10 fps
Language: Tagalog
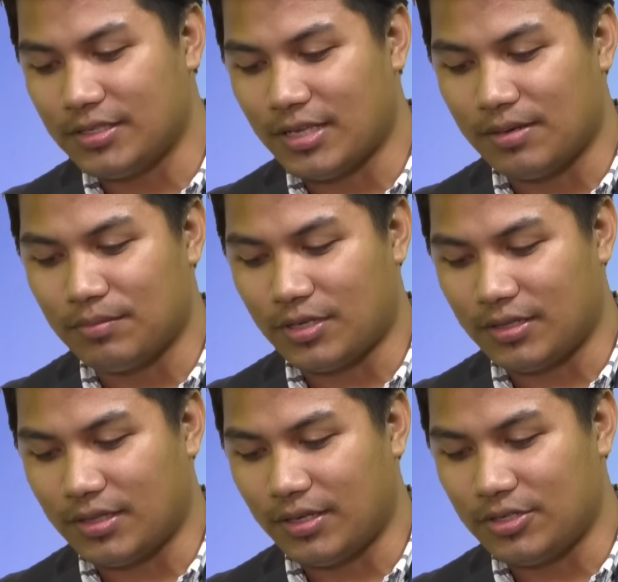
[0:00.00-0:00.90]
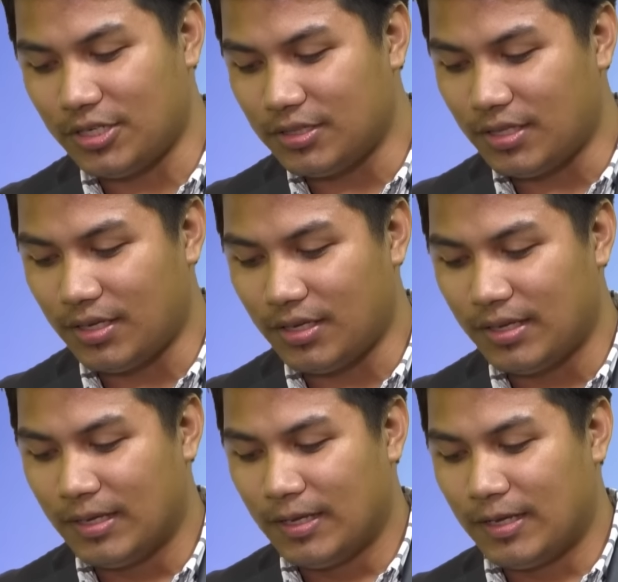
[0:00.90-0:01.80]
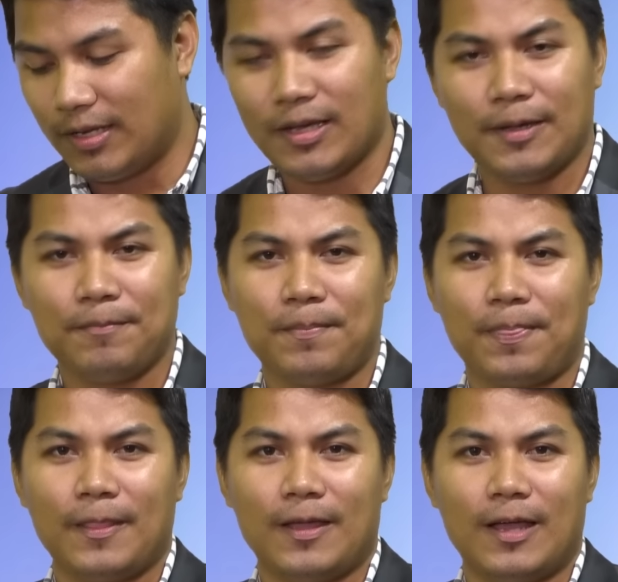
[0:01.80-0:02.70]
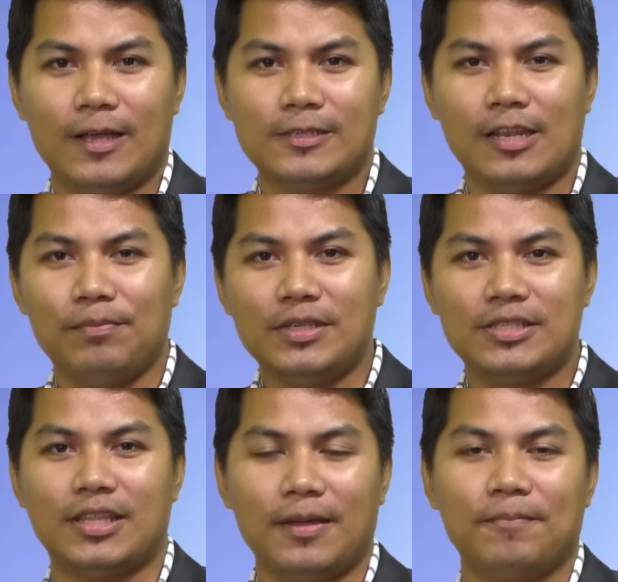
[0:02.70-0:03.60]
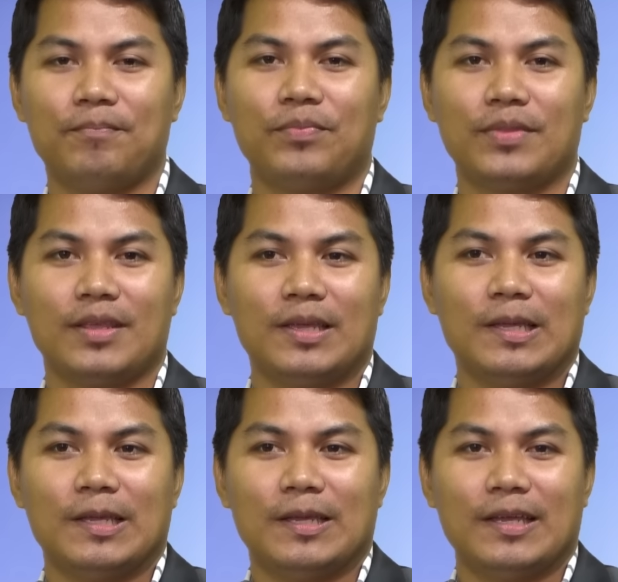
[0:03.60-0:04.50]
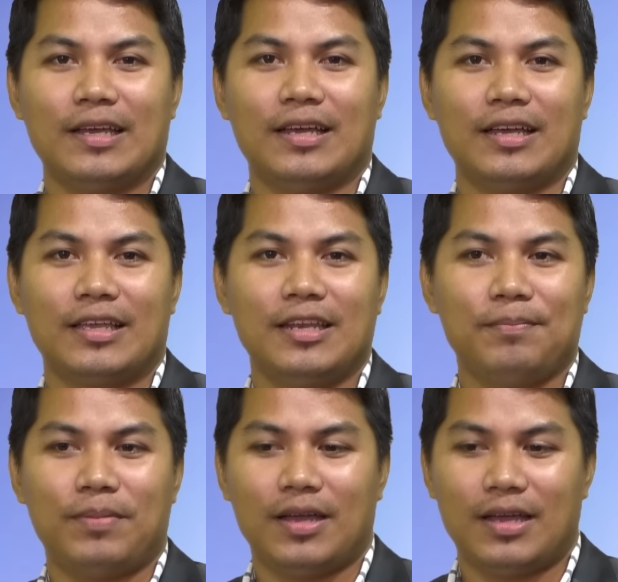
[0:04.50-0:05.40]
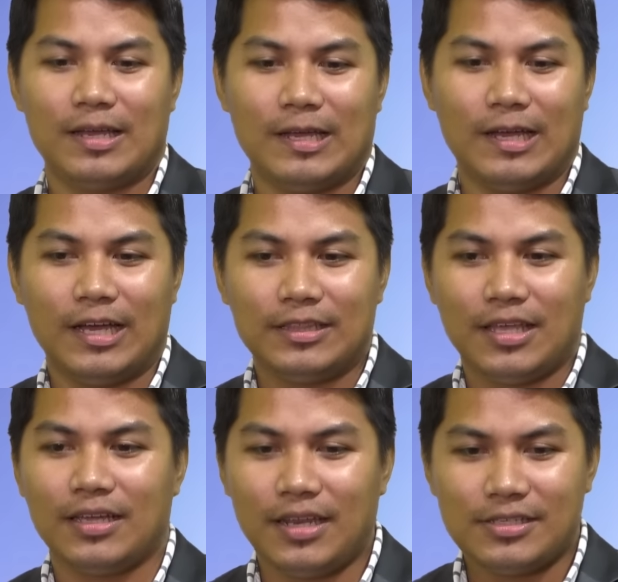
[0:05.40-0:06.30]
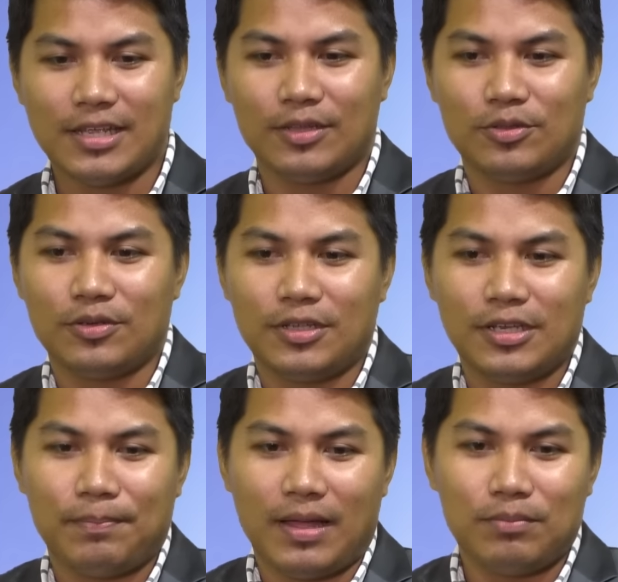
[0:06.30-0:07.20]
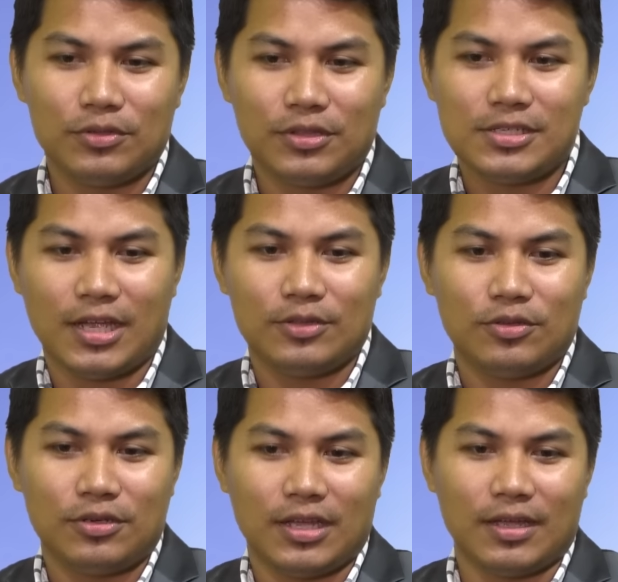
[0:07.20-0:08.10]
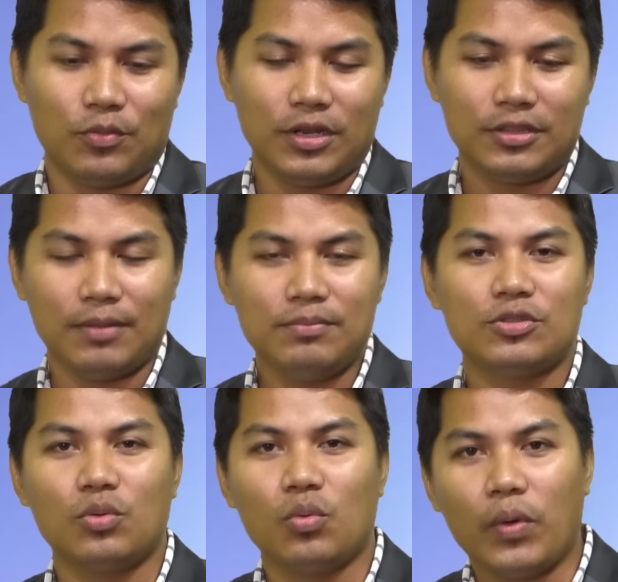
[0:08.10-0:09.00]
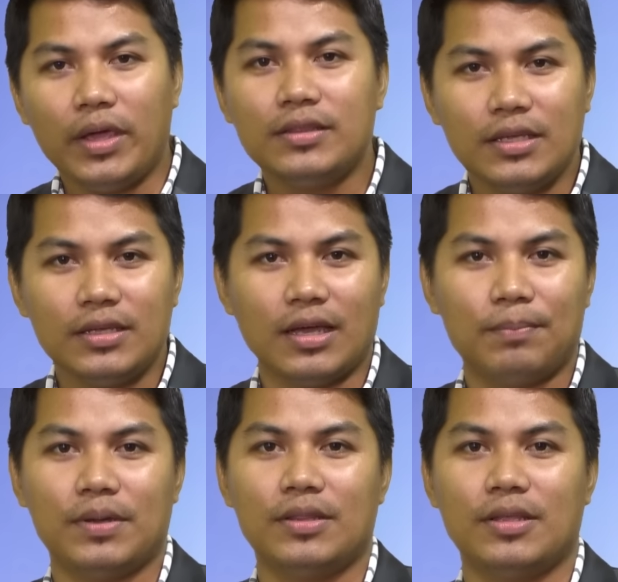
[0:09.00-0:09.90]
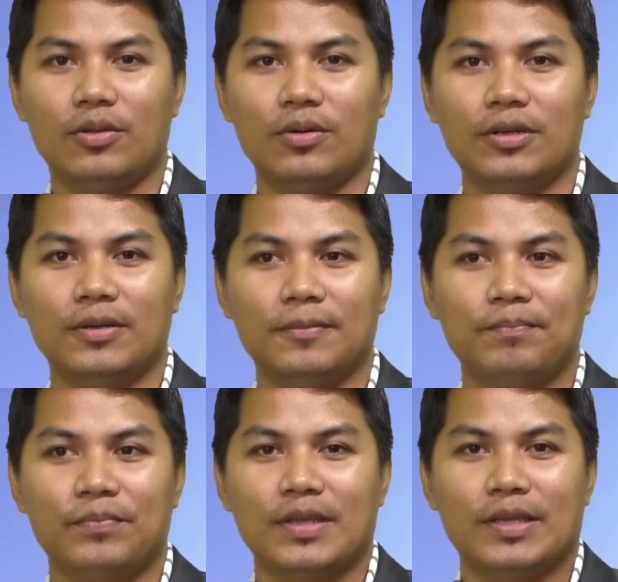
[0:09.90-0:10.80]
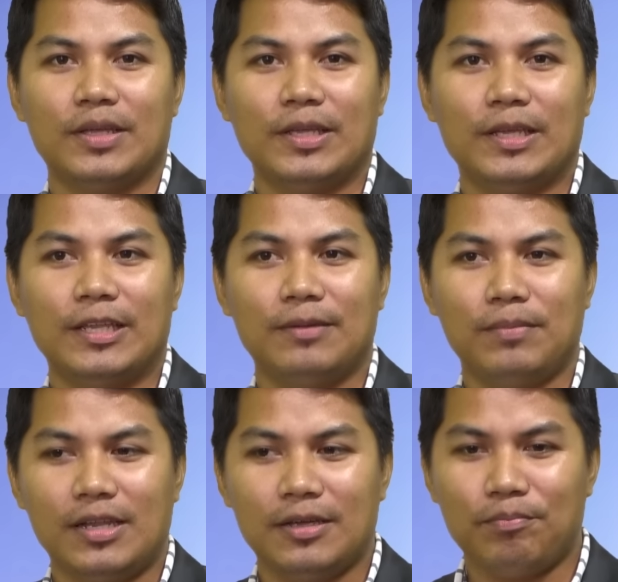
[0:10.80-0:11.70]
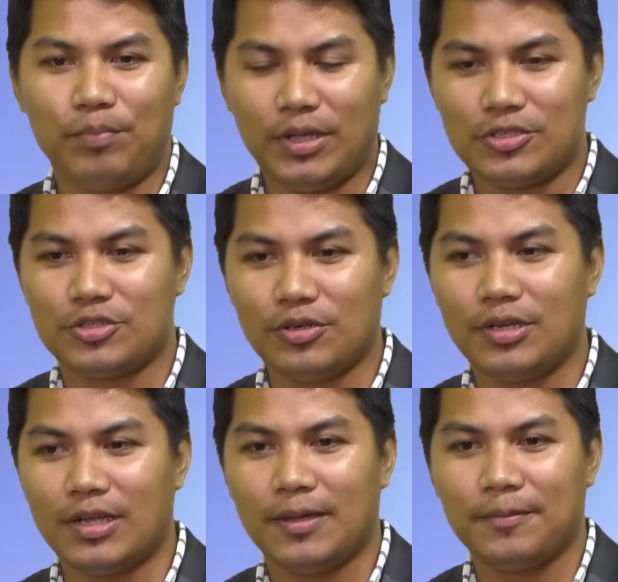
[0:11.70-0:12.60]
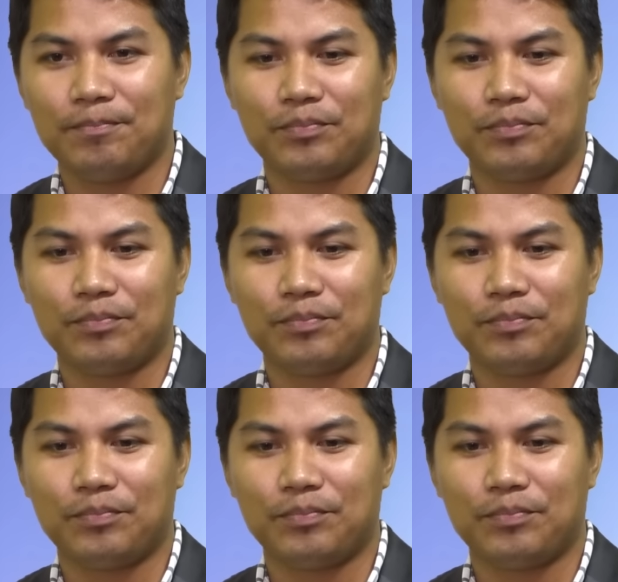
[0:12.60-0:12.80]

Salmo 37, nga ang salmista ginapa athag niya sa aton, ginapaabot niya sa aton nga, when it comes to waiting upon the Lord, inabalang picture nga,